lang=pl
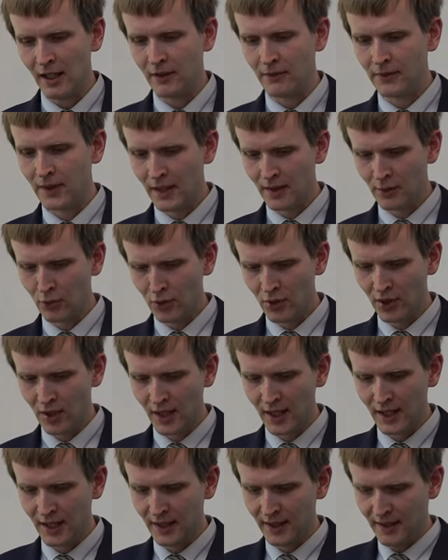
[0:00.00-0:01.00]
w
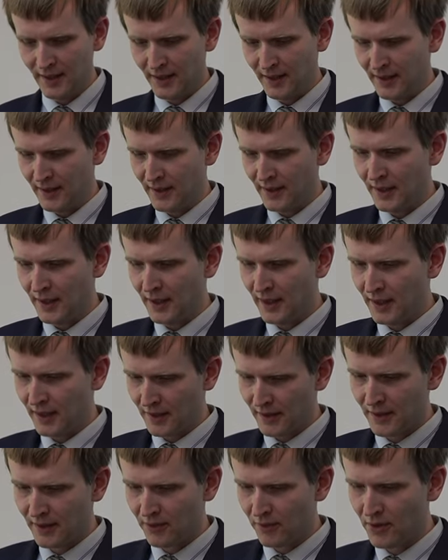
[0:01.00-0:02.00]
Jezusie
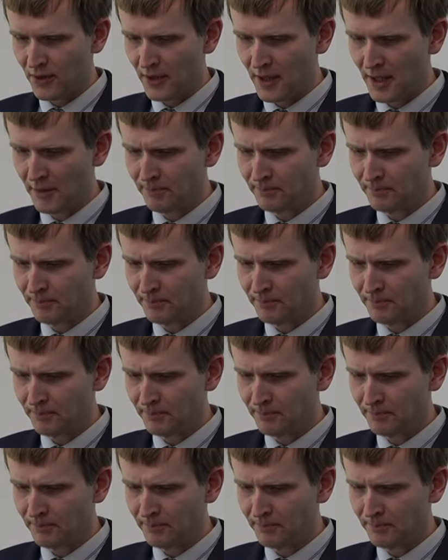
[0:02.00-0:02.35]
Chrystusie.